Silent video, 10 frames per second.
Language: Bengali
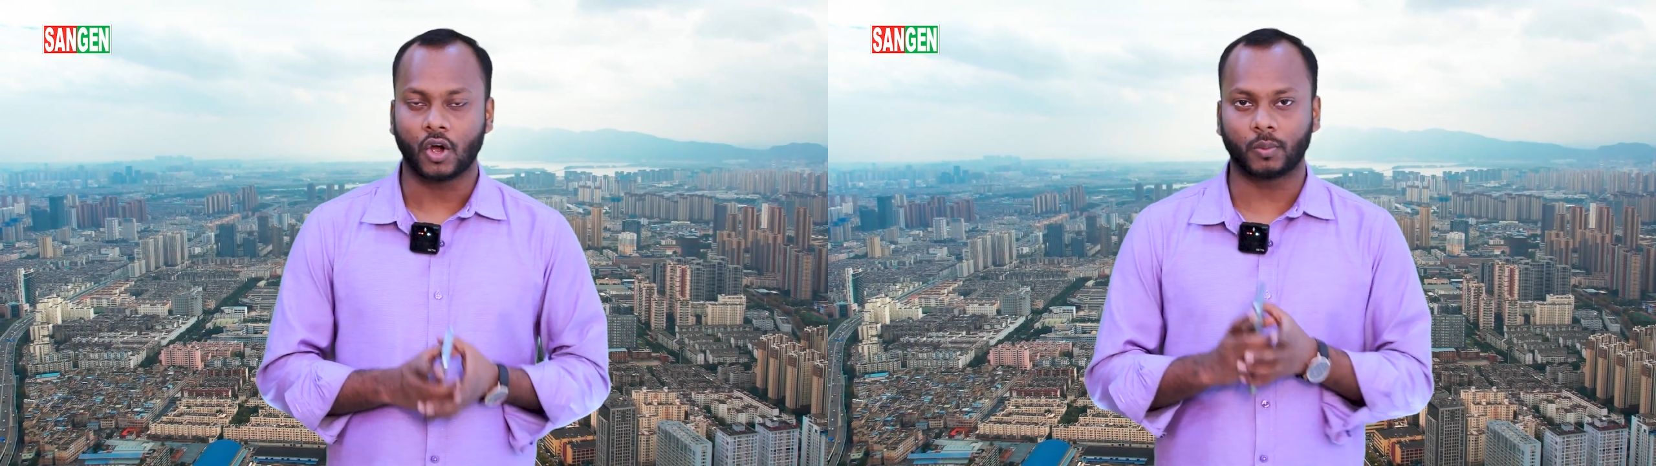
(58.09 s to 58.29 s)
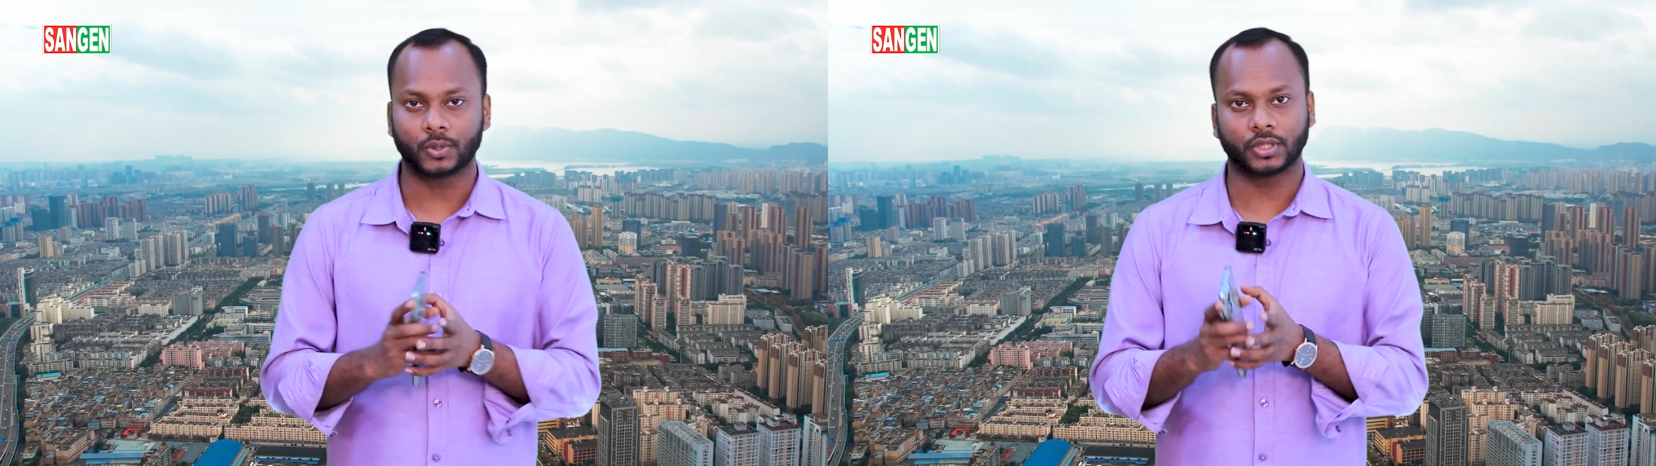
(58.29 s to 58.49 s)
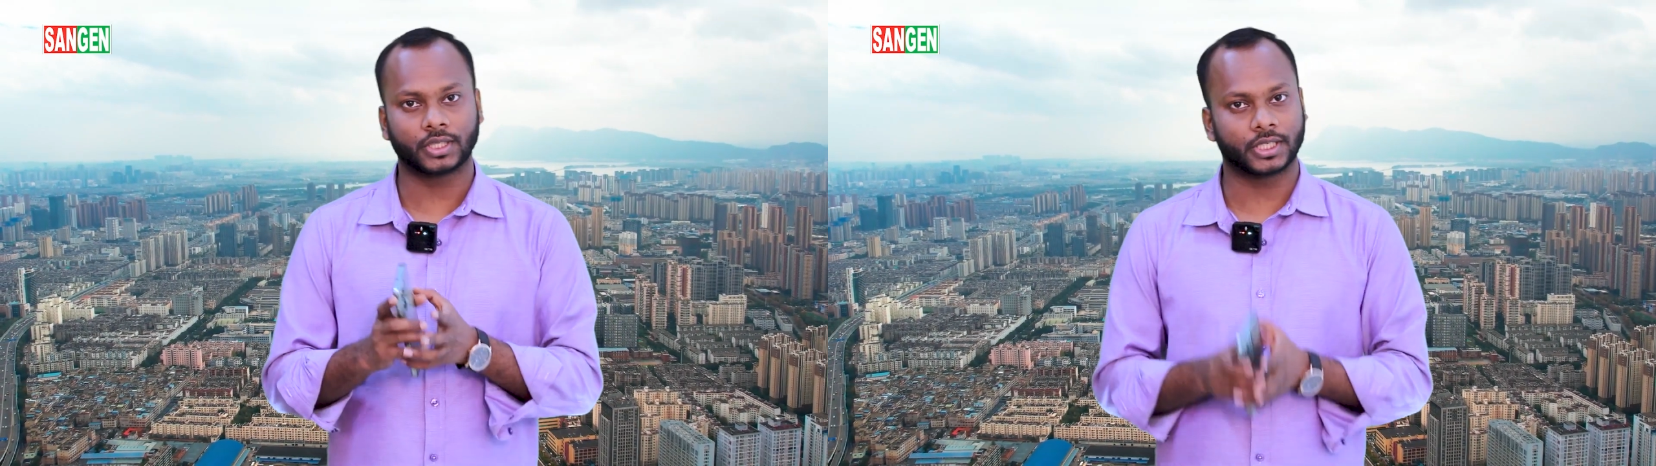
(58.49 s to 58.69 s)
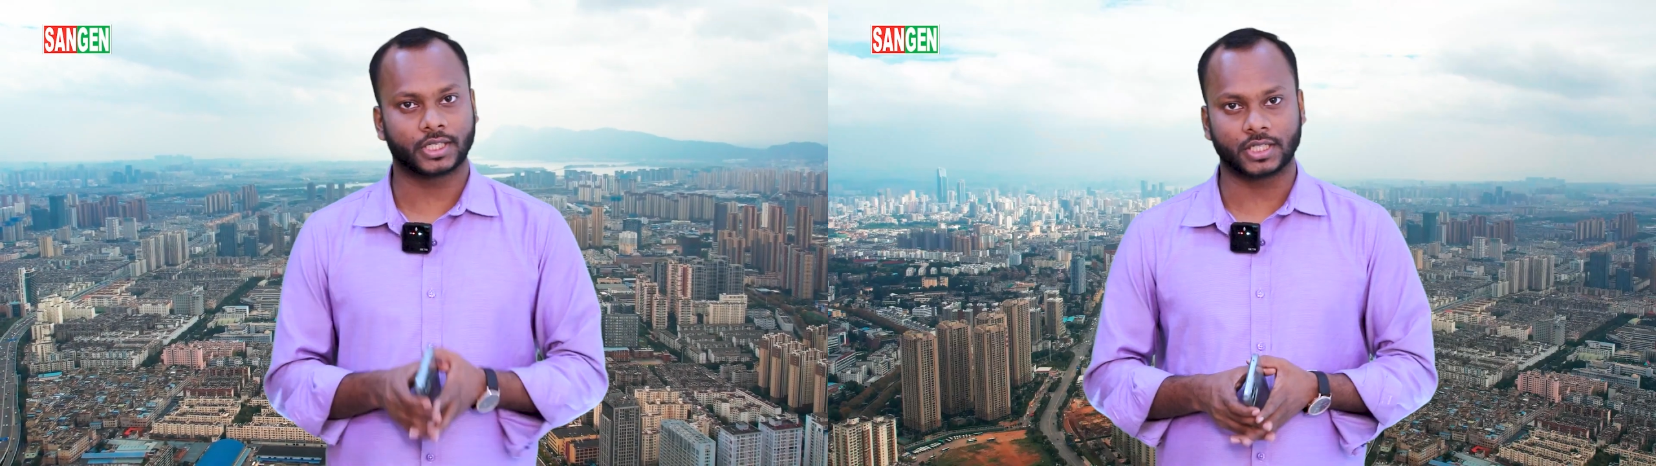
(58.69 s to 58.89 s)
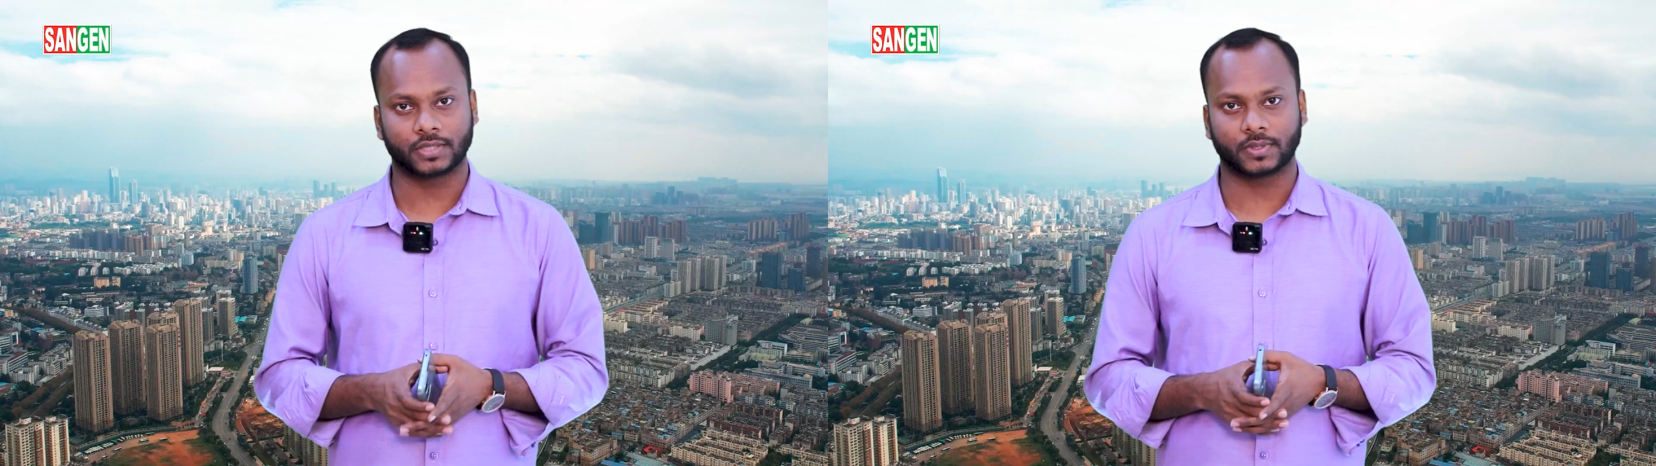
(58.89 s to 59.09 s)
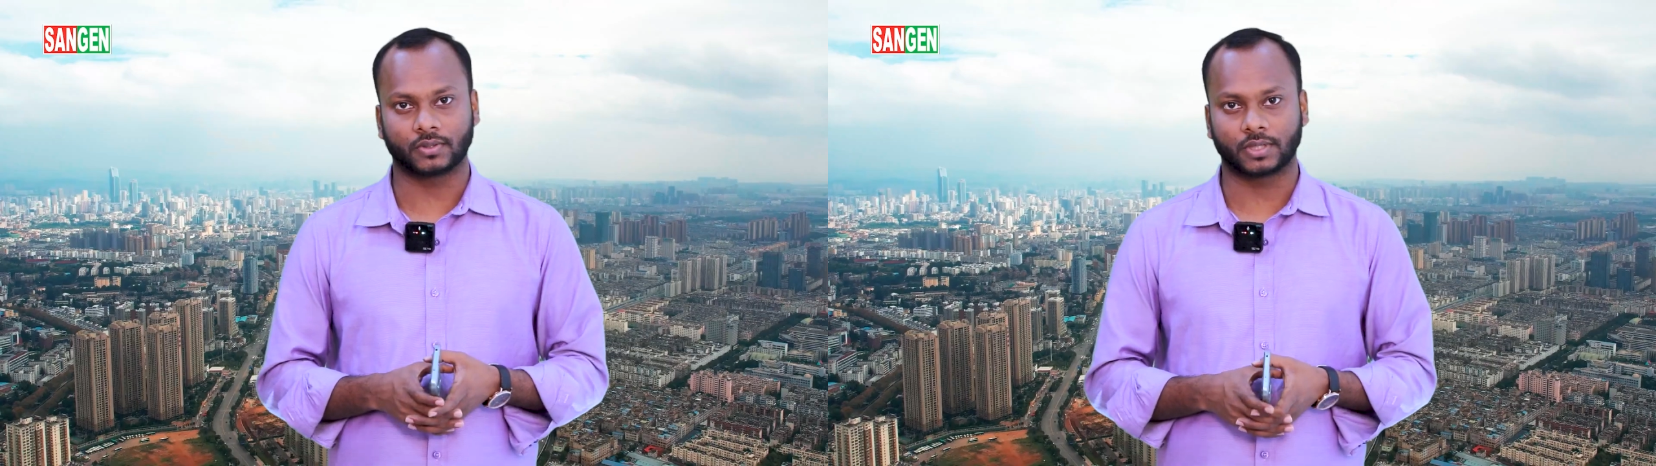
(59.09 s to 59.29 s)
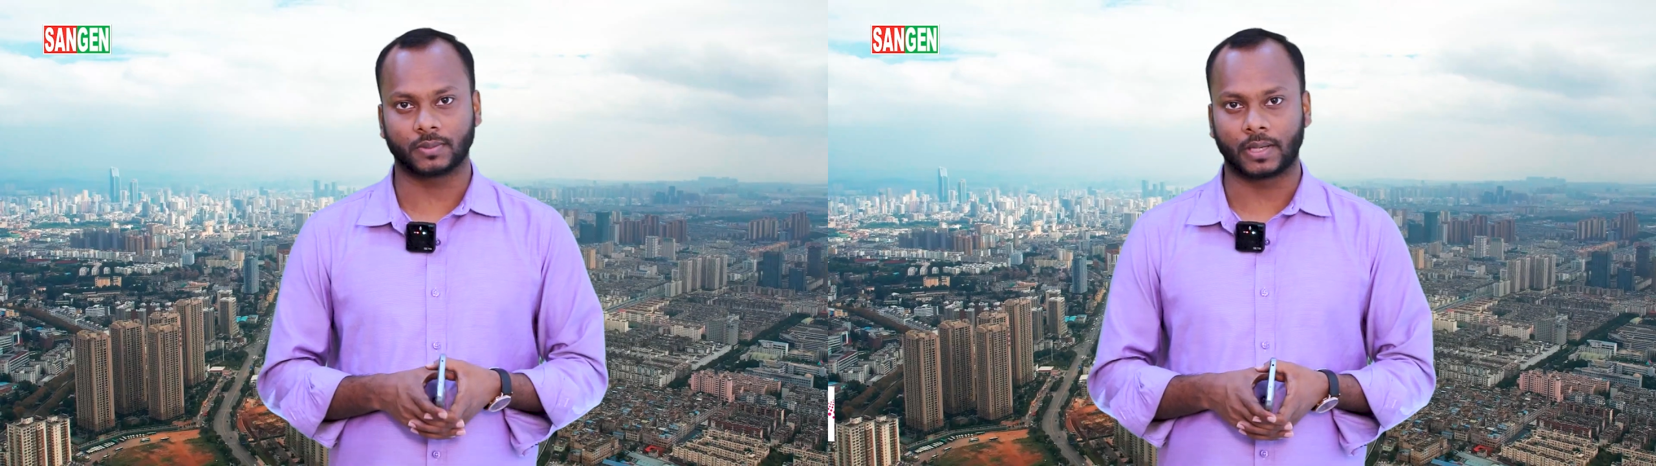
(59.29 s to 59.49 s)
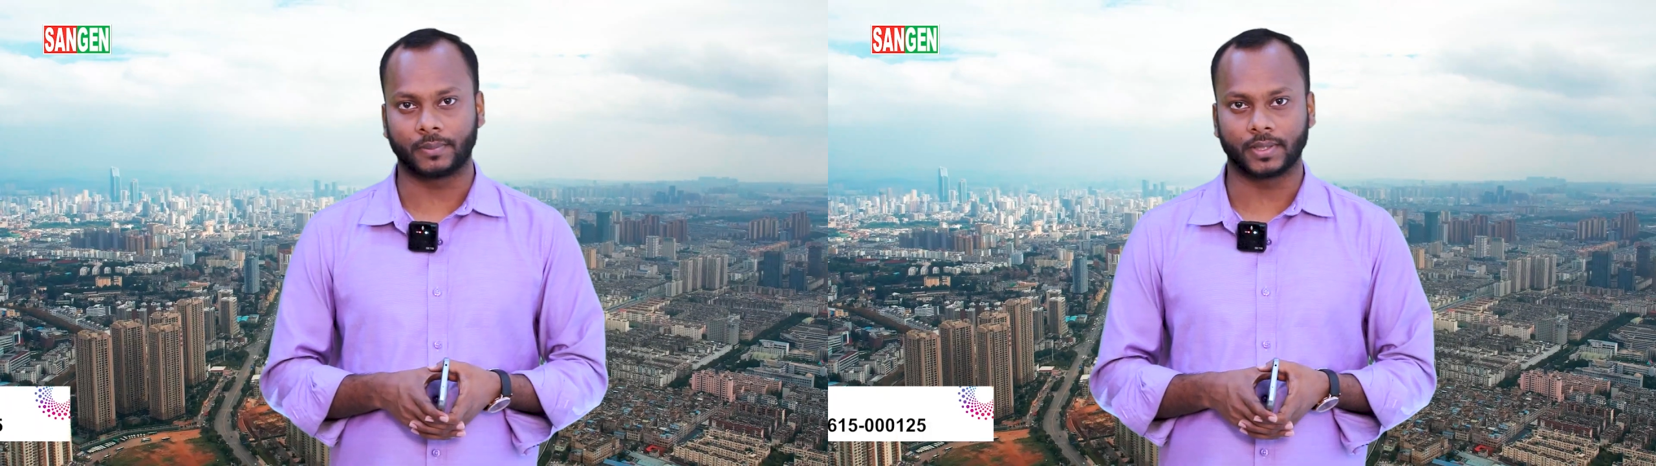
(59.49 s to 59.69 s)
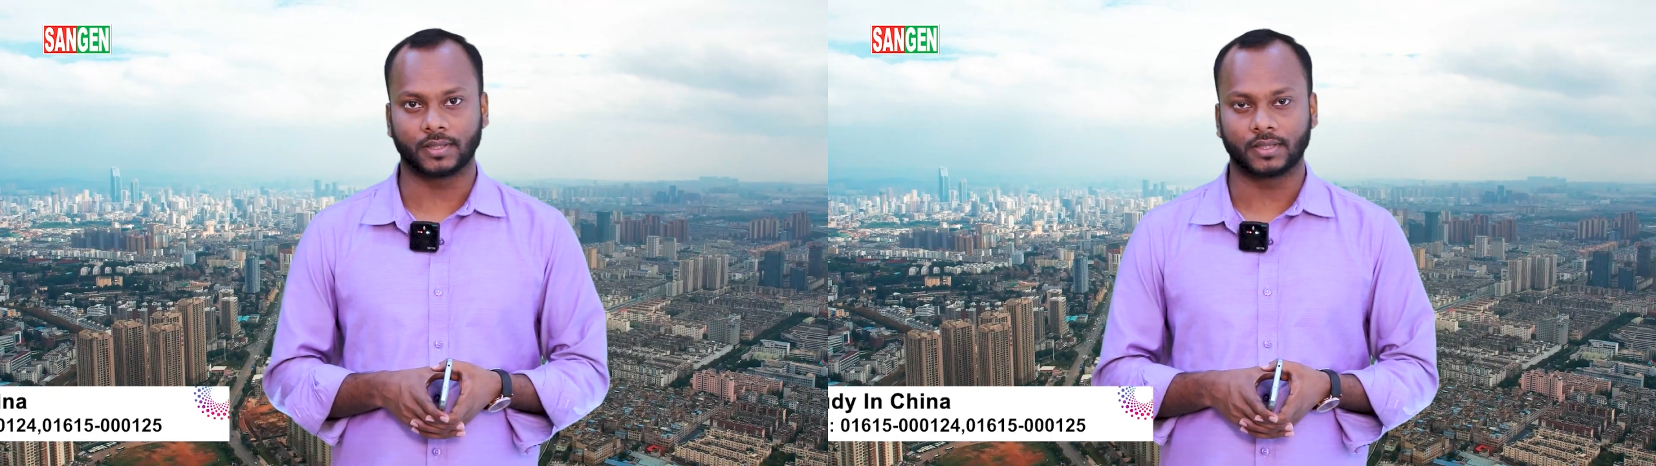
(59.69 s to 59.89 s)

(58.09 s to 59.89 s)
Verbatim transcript: অবশ্যই ক্রেডিট ট্রান্সফার করতে পারবেন